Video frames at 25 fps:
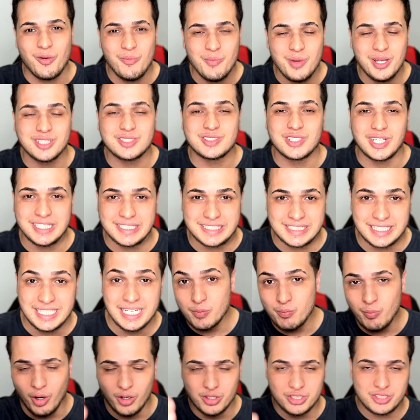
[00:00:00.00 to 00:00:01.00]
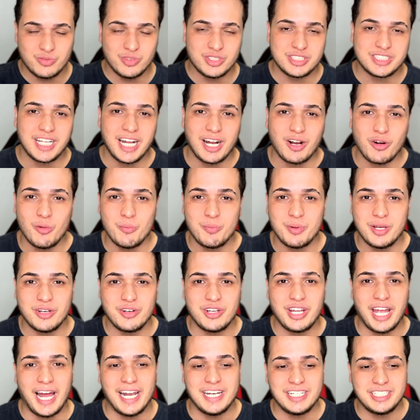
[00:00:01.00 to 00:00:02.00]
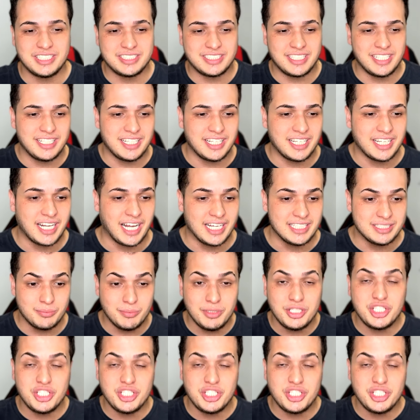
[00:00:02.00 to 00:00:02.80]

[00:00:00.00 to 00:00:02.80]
começou assim. Bom, se você tá acompanhando o reality estrela da casa,